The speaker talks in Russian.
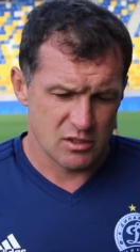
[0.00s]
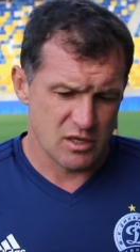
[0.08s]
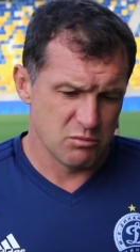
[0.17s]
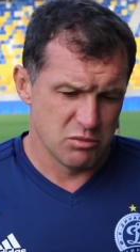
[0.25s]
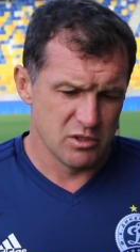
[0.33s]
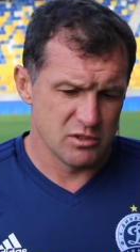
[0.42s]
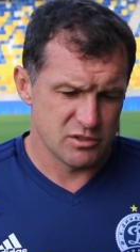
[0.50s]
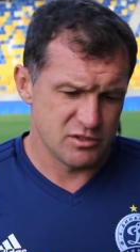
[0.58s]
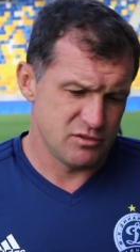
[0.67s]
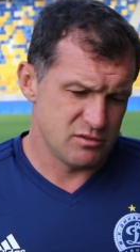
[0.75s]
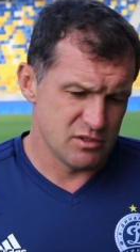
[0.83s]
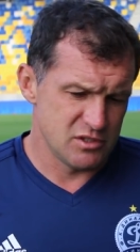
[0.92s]
Как бы
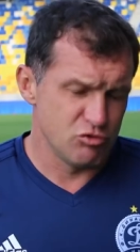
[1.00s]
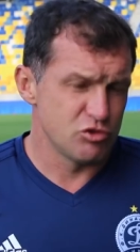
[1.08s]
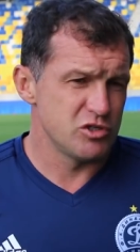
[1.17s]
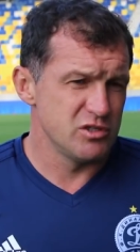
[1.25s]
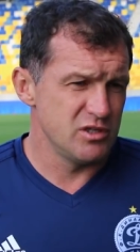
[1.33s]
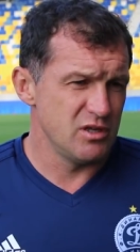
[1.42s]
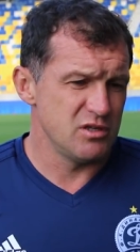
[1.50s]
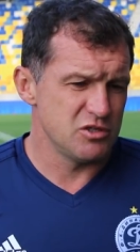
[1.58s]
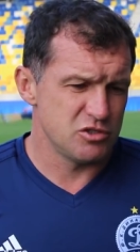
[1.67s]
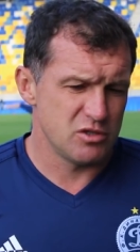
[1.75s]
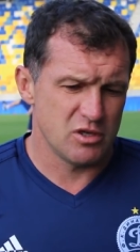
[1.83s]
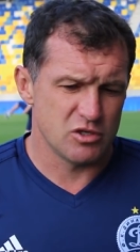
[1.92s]
на сегодняшний день я
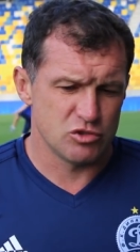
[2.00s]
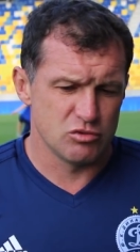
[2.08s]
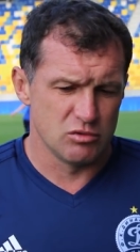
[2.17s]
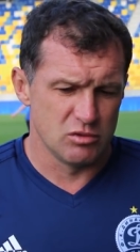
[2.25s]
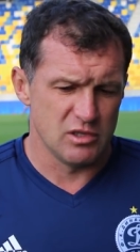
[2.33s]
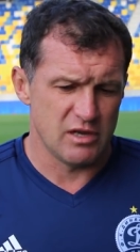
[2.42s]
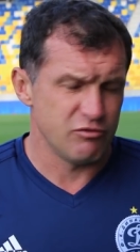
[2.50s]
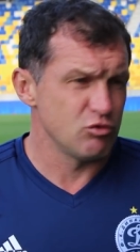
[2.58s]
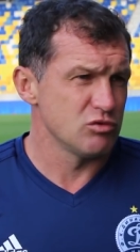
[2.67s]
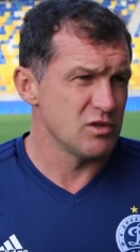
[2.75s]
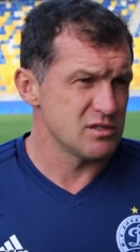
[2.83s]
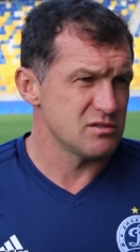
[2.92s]
считаю, что
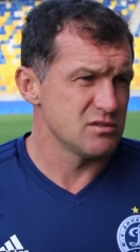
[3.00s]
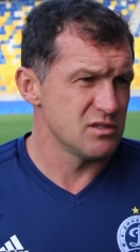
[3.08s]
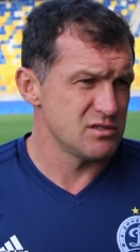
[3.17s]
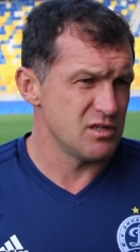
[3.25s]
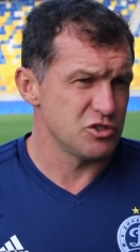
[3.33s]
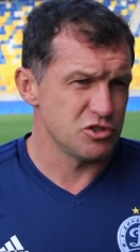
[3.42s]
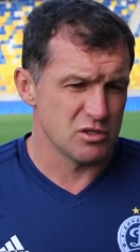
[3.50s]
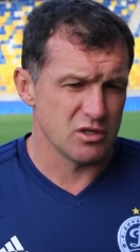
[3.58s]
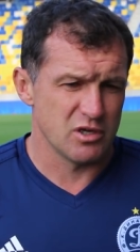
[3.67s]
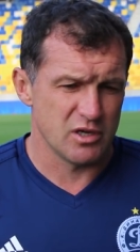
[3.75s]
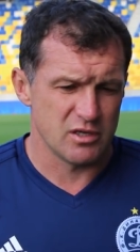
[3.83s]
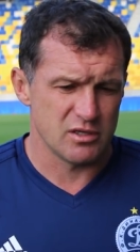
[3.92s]
лавка у нас достаточно
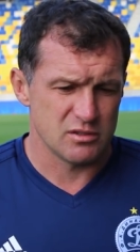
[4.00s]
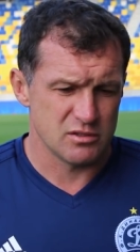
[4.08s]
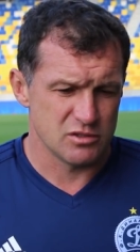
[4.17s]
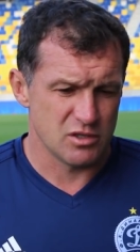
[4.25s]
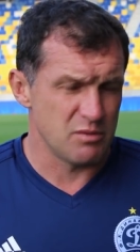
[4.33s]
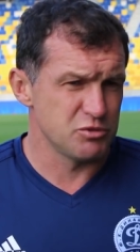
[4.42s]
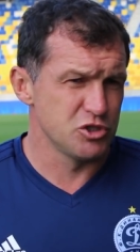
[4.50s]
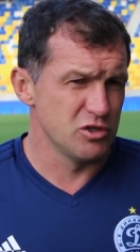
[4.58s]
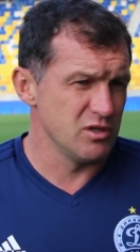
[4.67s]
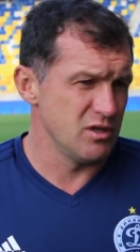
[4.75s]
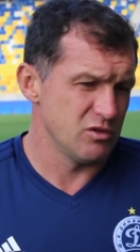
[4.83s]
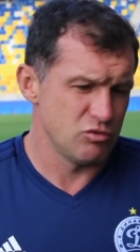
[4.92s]
такая
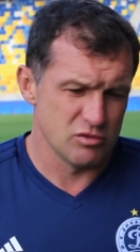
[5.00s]
обширная,